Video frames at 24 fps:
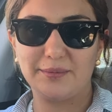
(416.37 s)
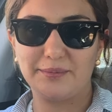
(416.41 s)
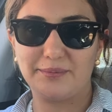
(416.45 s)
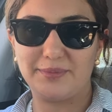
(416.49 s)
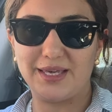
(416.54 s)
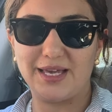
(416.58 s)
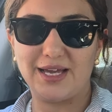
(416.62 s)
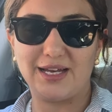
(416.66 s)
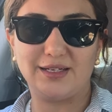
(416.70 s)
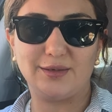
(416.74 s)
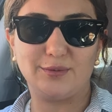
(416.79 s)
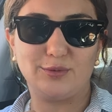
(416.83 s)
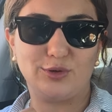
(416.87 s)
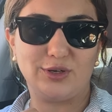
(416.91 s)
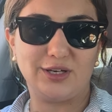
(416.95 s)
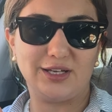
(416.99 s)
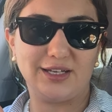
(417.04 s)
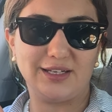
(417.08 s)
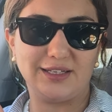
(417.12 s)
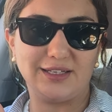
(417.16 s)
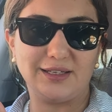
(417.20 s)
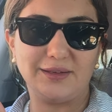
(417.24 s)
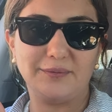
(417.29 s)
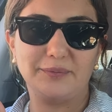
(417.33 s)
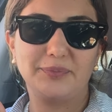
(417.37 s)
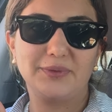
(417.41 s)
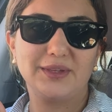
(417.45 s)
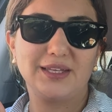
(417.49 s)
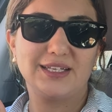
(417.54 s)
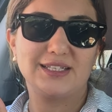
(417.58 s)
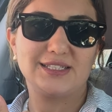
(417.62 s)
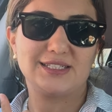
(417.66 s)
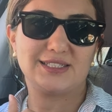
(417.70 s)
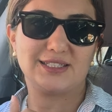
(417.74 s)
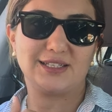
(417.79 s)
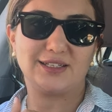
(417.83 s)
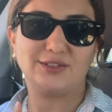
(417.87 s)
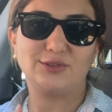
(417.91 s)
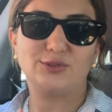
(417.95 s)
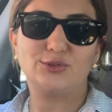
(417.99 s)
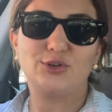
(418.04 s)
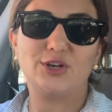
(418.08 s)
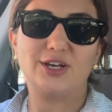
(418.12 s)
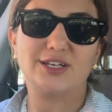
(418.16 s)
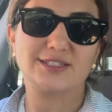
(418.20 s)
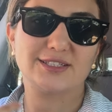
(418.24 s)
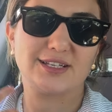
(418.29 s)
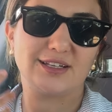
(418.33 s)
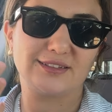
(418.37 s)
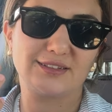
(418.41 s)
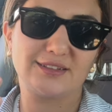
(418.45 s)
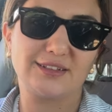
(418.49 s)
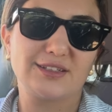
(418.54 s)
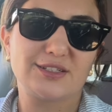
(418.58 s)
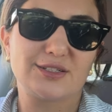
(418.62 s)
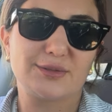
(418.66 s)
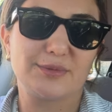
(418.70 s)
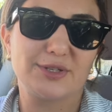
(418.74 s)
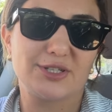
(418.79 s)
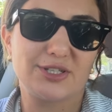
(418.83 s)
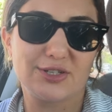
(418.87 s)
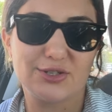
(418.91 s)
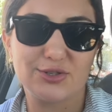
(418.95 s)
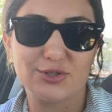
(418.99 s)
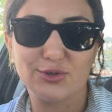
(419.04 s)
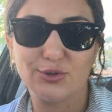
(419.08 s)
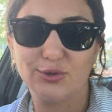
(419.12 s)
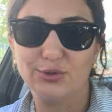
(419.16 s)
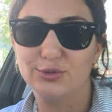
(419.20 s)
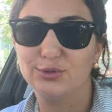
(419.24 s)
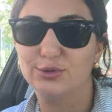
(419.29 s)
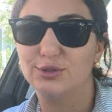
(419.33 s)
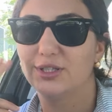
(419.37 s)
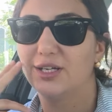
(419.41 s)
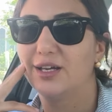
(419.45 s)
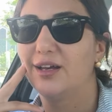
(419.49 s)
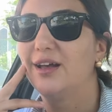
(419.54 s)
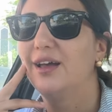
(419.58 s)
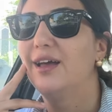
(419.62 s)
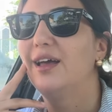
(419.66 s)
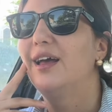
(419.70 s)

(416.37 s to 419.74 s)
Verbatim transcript: bir yerde böyle hani işte güya sağlıklı yaşamaya çalışıyoruz ya.